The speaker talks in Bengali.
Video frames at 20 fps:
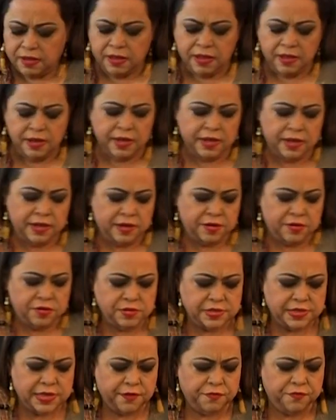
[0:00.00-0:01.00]
আর এখানে একটু
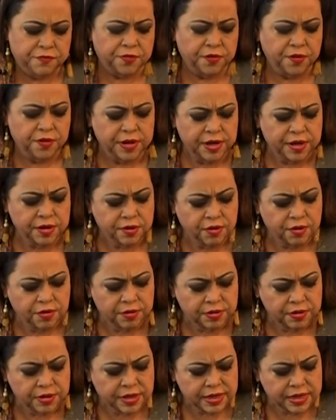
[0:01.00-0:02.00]
স্যাফ্রনের রং
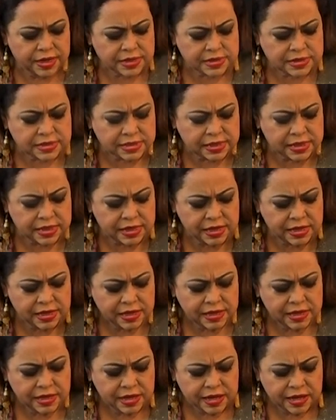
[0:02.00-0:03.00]
রেখেছি
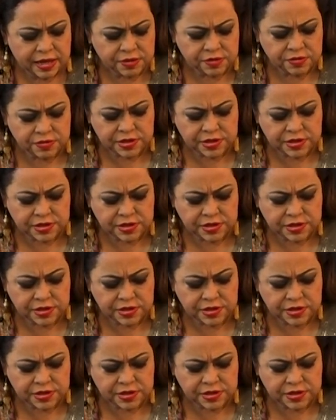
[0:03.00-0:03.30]
একটু